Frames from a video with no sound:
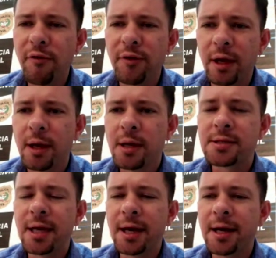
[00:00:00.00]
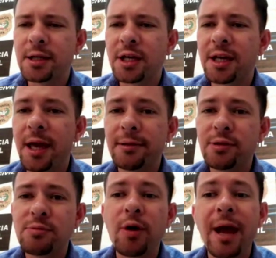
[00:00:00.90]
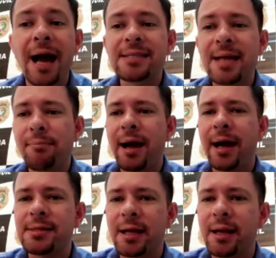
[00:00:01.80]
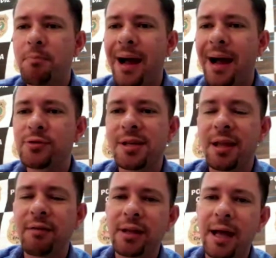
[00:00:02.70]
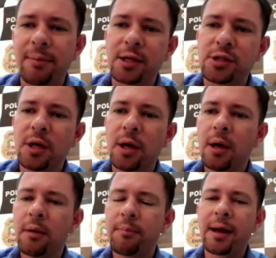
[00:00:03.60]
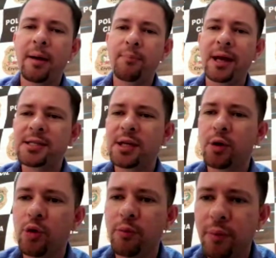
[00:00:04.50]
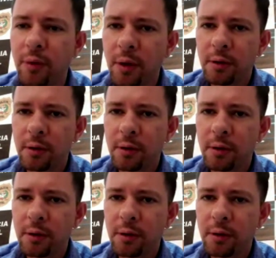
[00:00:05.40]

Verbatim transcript: houve cerca de 500 mil reais a mais ali pagos indevidamente para esse grupo.